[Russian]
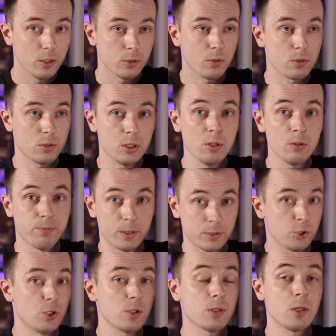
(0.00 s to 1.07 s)
То есть ты
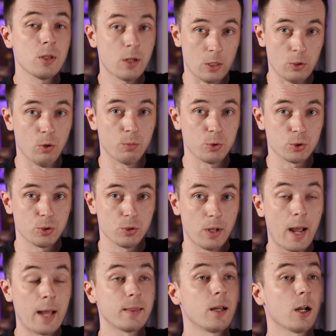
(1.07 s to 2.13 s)
фактически экономишь.
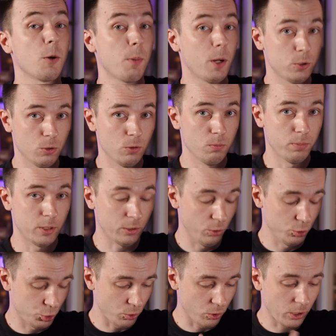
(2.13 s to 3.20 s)
Однако потом
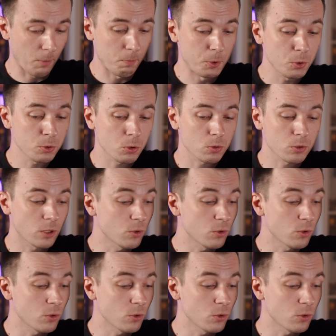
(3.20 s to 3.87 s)
подключишь ее к компьютеру,